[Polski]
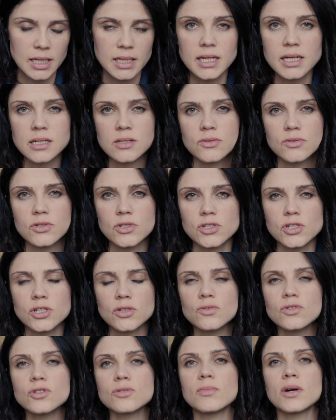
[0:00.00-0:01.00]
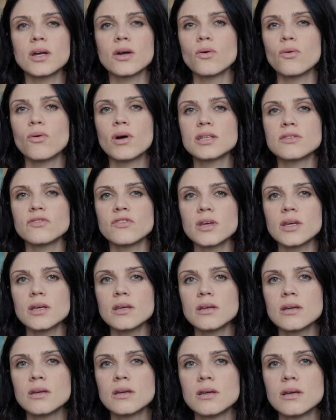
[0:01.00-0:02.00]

Jak sądzicie, którzy mają łatwiej?